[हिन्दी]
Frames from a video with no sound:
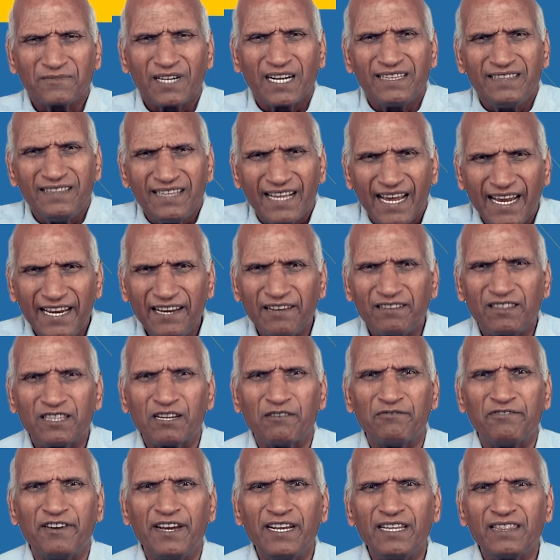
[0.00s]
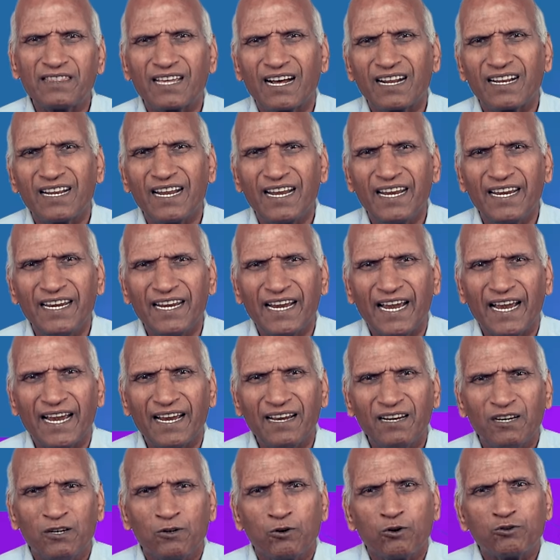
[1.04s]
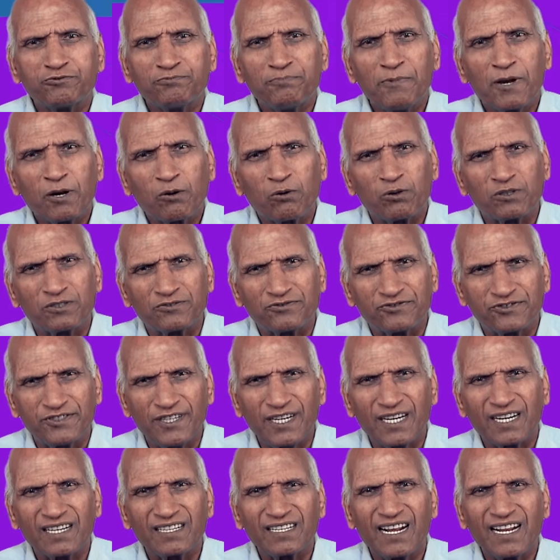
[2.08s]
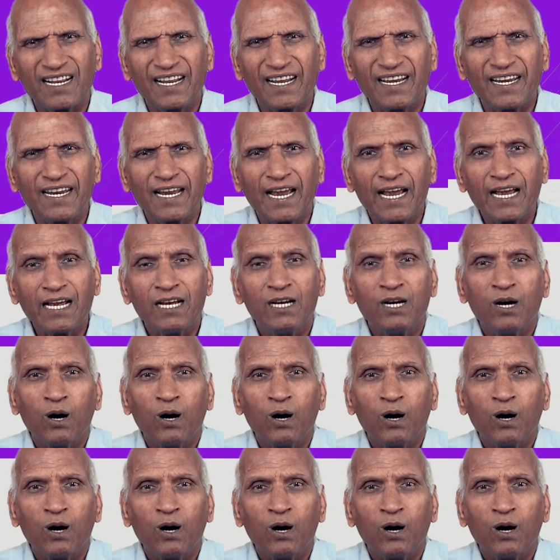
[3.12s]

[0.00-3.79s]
नई नवीनता नहीं है उसमें कुछ सीखना नहीं है